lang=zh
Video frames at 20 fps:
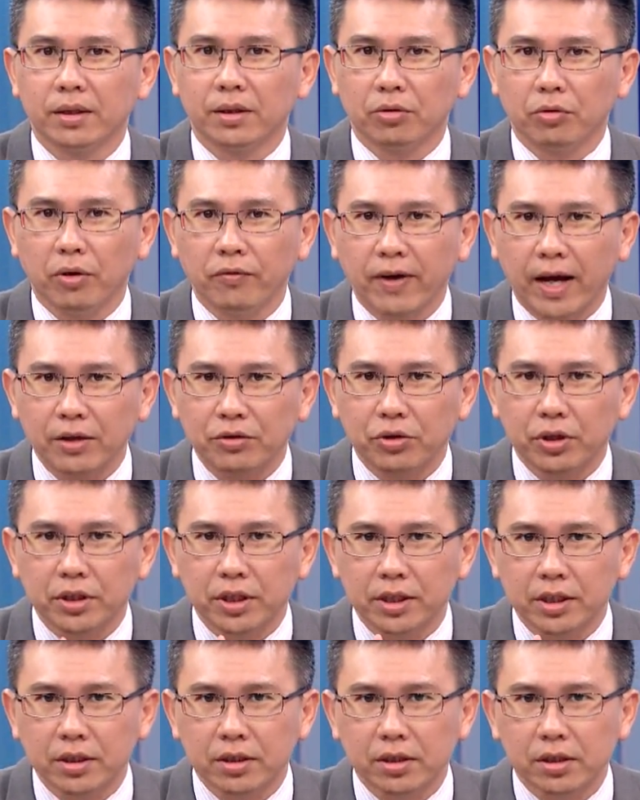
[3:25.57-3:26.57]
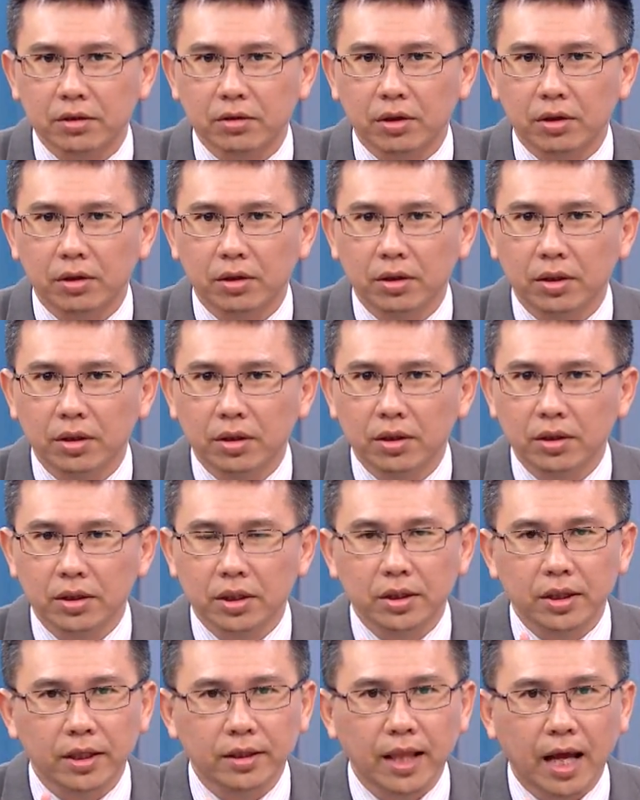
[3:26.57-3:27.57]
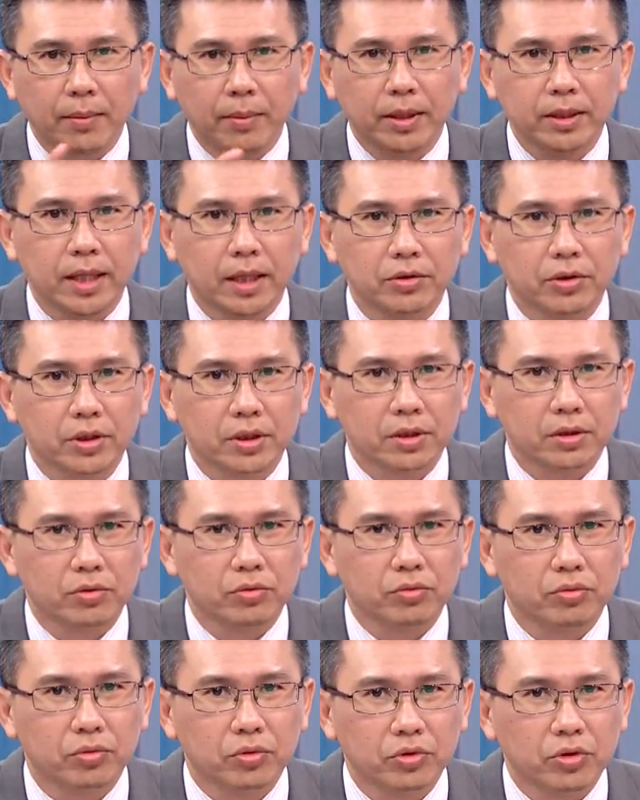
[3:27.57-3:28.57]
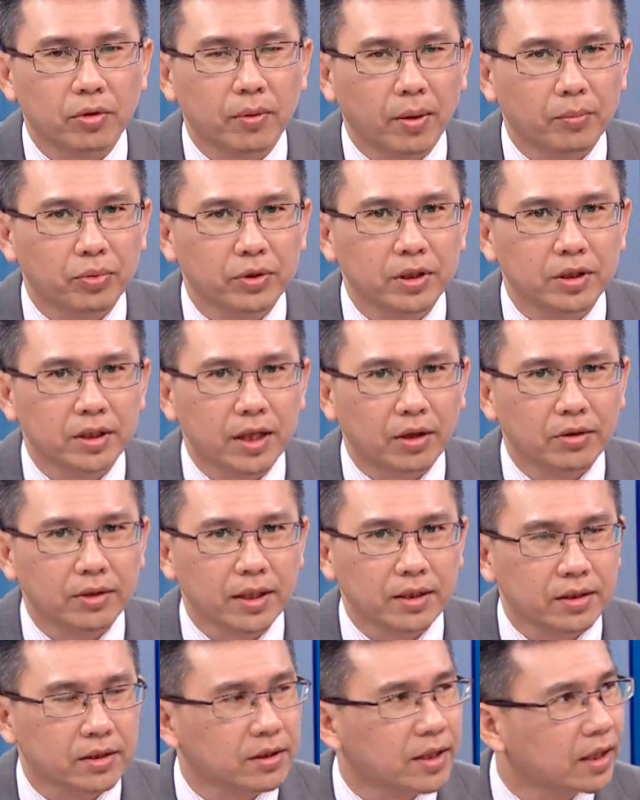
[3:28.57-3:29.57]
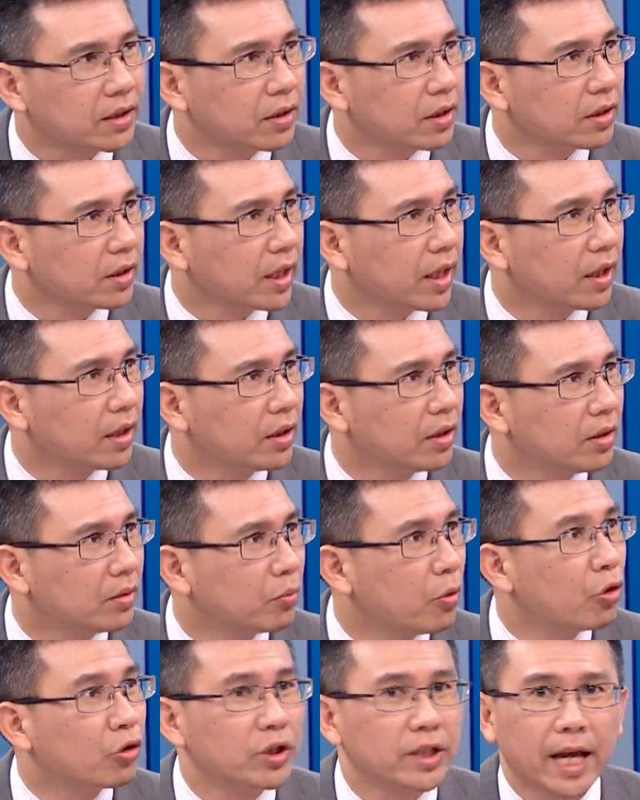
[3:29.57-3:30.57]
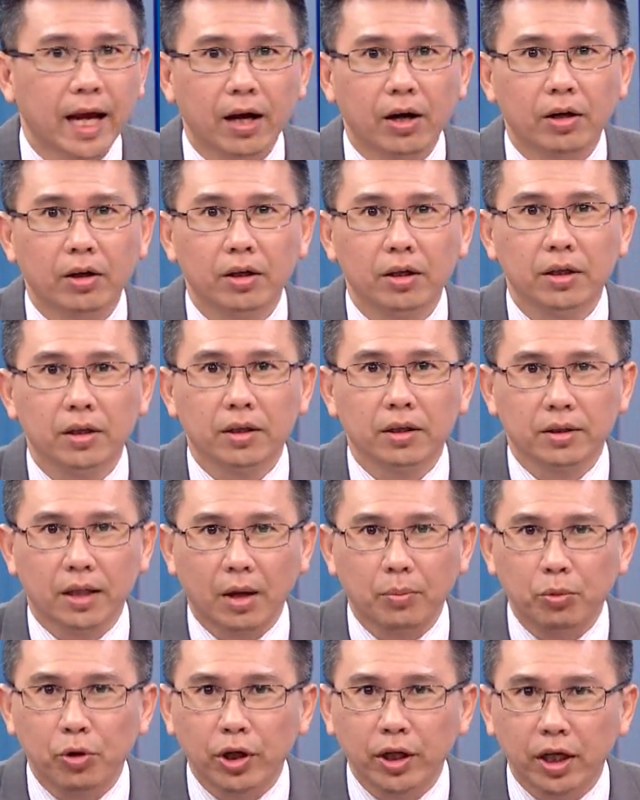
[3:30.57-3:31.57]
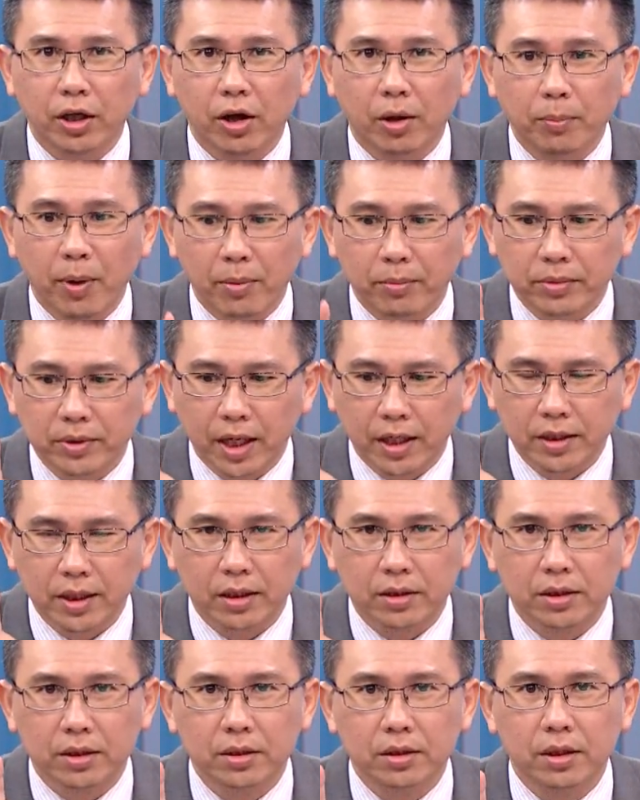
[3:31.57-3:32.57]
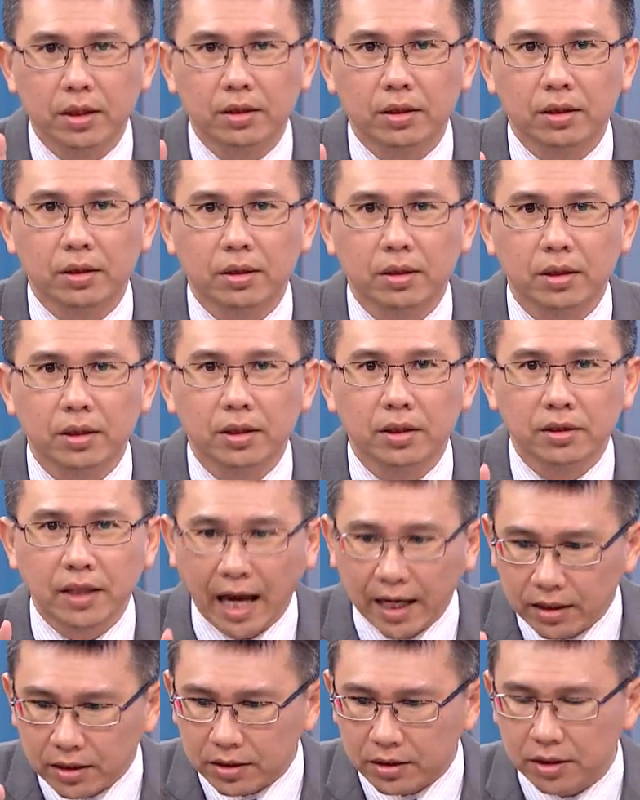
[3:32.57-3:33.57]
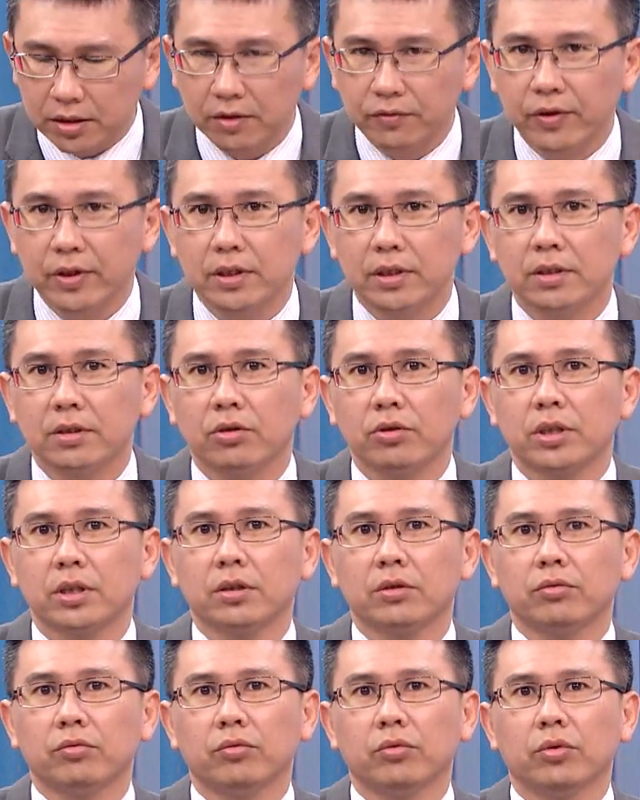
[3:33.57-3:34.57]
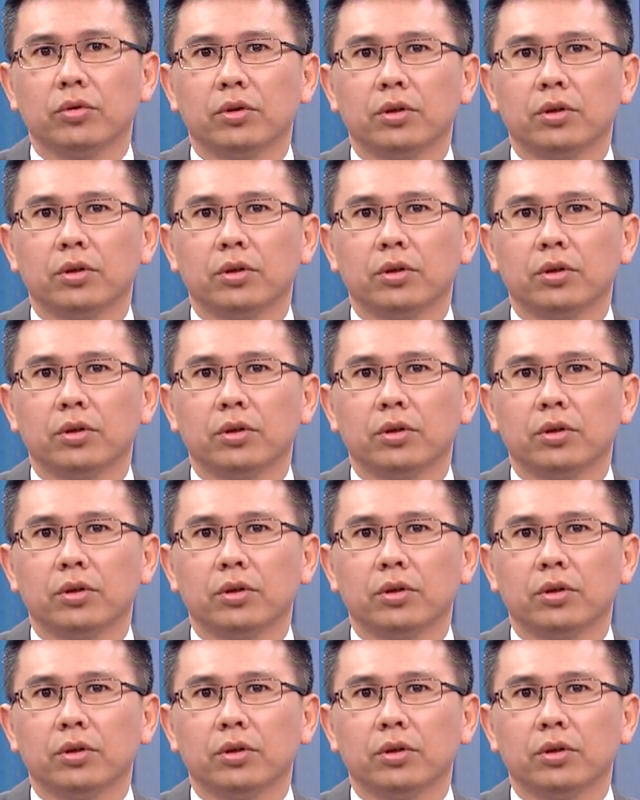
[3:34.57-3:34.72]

你会发觉一件事情哦。今天大盘加权指数收盘不是小涨十三点的呀？我先哈，导播可以帮我们带一下今天的台子期的分时走势图。